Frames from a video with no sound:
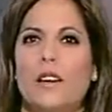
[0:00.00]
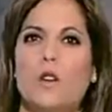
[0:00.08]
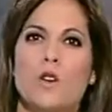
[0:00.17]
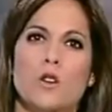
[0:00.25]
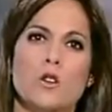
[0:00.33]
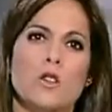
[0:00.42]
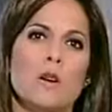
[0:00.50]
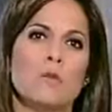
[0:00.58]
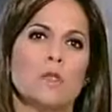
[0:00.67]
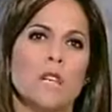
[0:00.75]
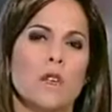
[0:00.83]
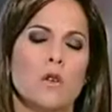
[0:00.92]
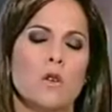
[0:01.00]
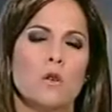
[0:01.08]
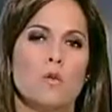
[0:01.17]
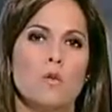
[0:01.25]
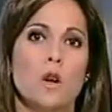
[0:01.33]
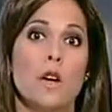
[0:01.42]
el Congreso se ha montado
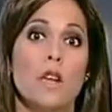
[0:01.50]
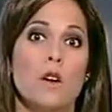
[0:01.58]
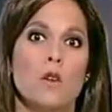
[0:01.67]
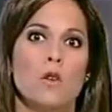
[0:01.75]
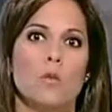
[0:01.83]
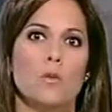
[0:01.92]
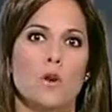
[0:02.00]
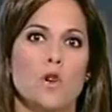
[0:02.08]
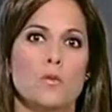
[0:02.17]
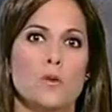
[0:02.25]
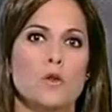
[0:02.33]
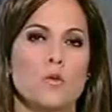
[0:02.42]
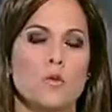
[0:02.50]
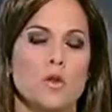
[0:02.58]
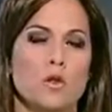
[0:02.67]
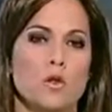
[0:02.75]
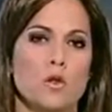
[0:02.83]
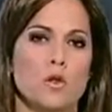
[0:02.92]
hoy un buen lío por los
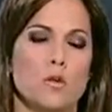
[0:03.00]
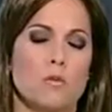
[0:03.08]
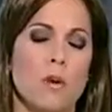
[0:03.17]
presupuestos.